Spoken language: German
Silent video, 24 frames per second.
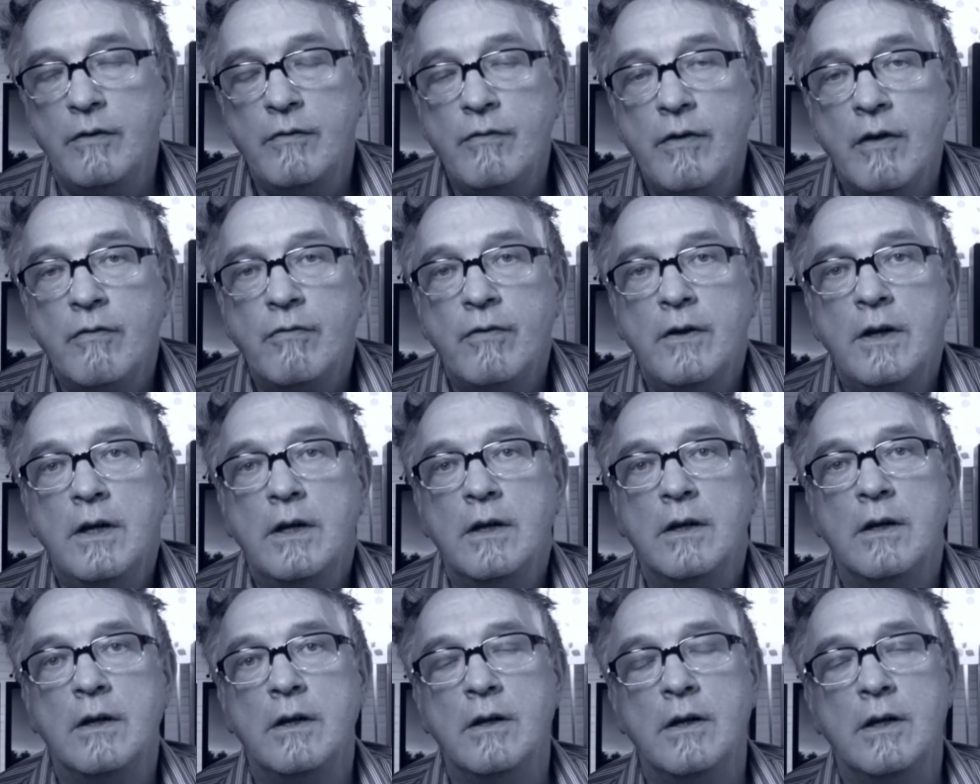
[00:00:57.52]
wie wir
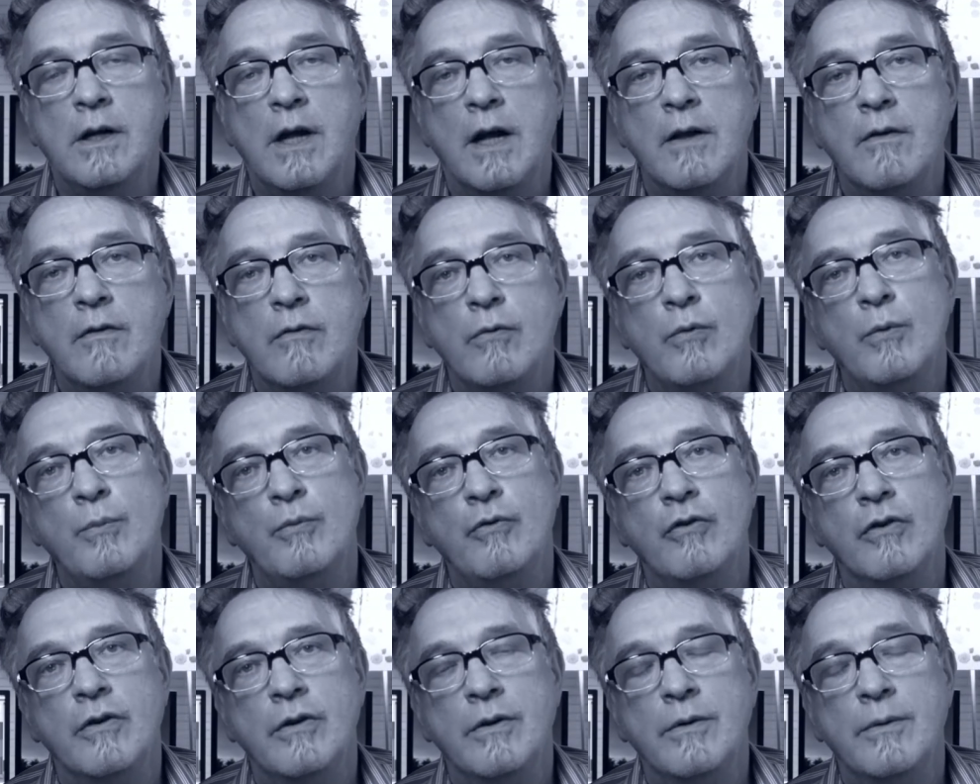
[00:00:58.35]
finden, ganz
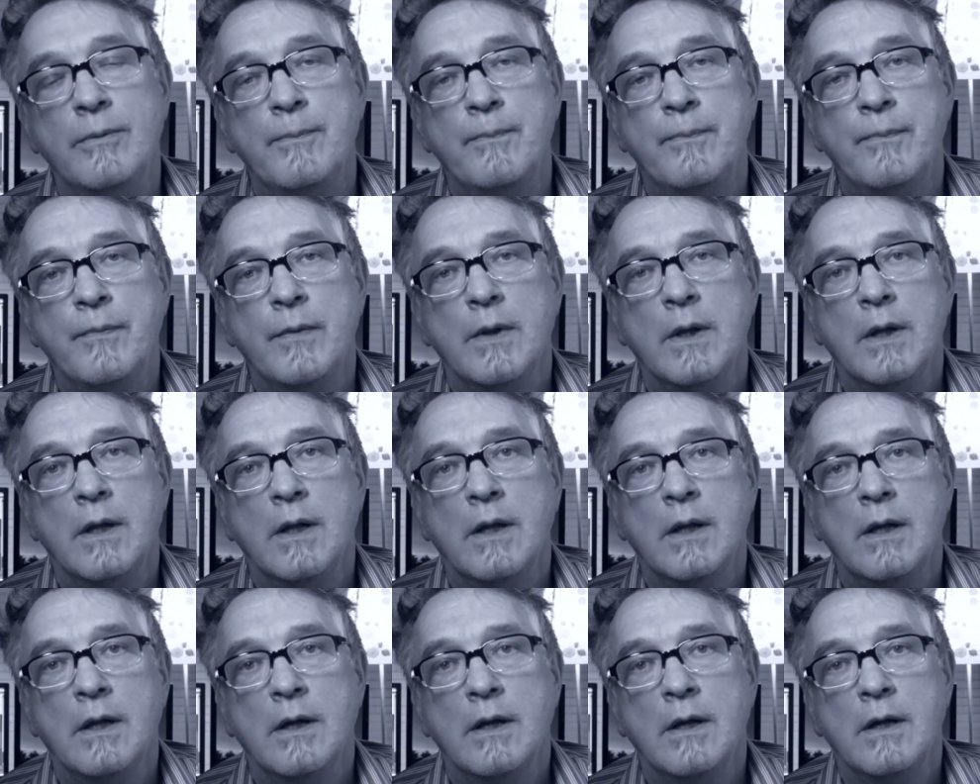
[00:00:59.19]
hübsche
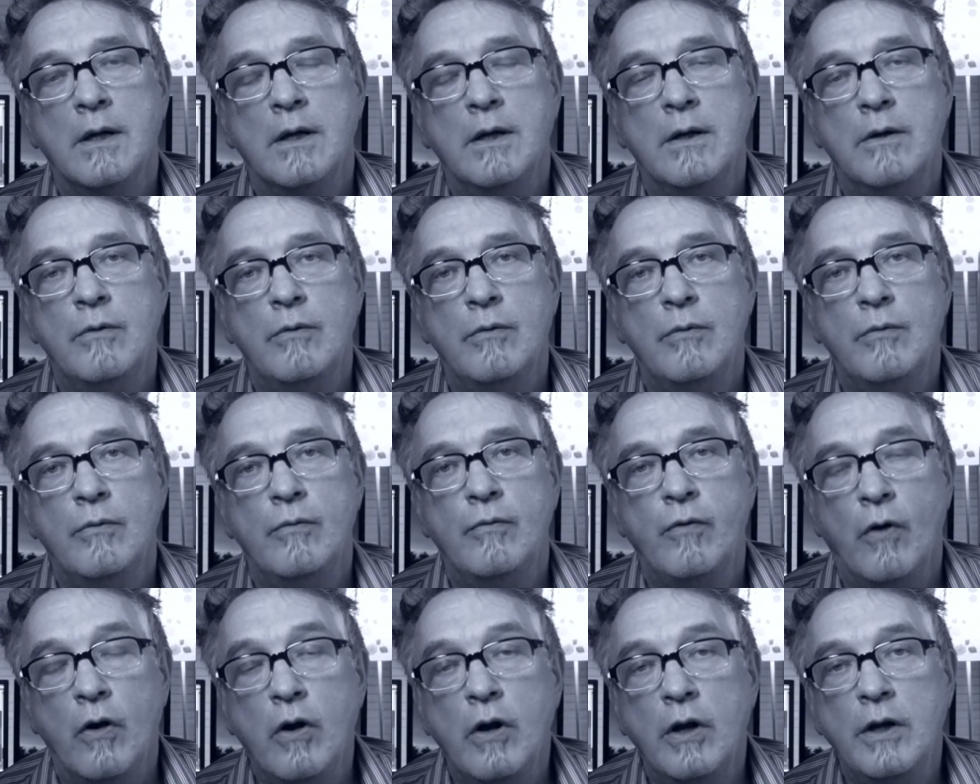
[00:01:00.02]

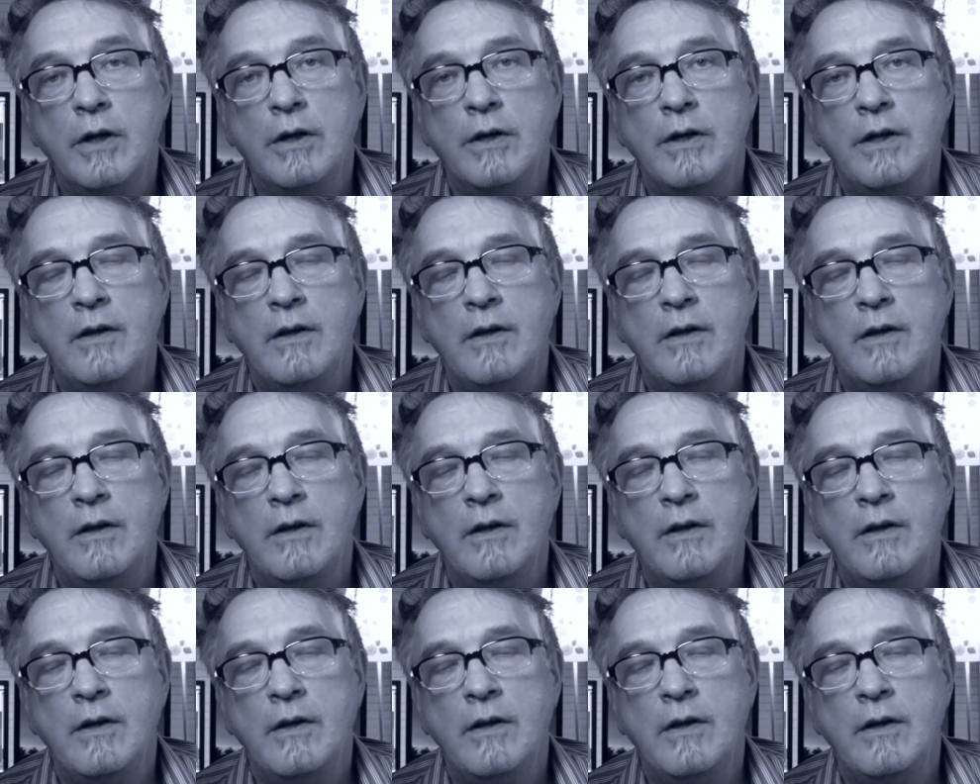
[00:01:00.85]
Folgen